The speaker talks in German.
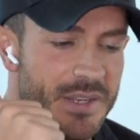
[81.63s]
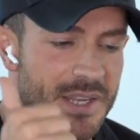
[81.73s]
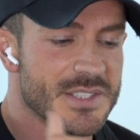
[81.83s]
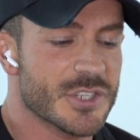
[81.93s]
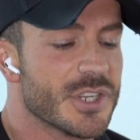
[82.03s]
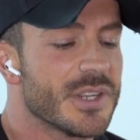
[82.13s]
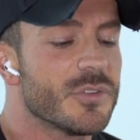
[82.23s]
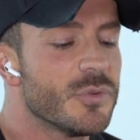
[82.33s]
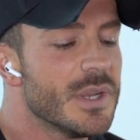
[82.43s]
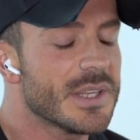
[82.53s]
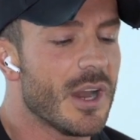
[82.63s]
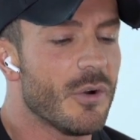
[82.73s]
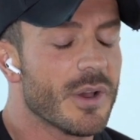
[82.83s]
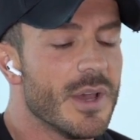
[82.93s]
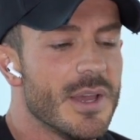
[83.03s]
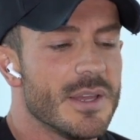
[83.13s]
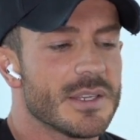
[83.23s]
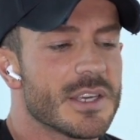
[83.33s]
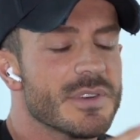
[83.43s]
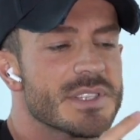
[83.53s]
An erster Stelle natürlich auch
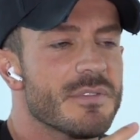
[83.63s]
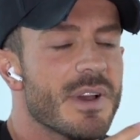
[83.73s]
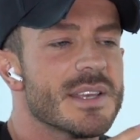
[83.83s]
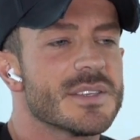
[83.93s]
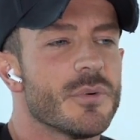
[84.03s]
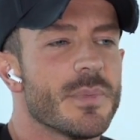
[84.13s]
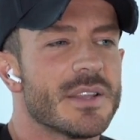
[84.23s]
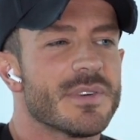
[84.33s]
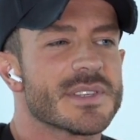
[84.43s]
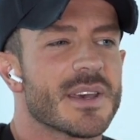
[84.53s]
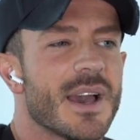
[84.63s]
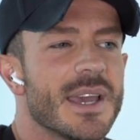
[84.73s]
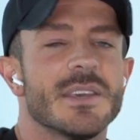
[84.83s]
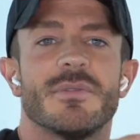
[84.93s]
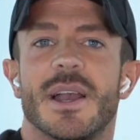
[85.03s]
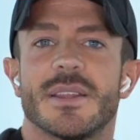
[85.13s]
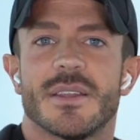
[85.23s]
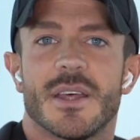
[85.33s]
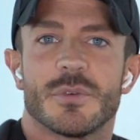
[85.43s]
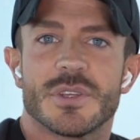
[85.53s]
in gewisser Weise, um etwas
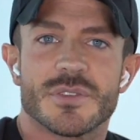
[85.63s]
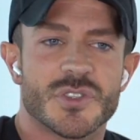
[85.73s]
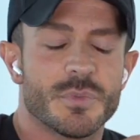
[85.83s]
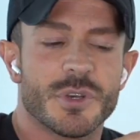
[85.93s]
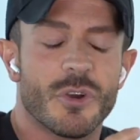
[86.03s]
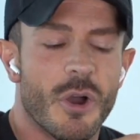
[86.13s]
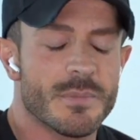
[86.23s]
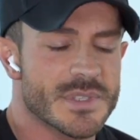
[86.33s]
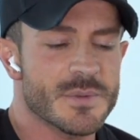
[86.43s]
Reichweite dadurch zu bekommen.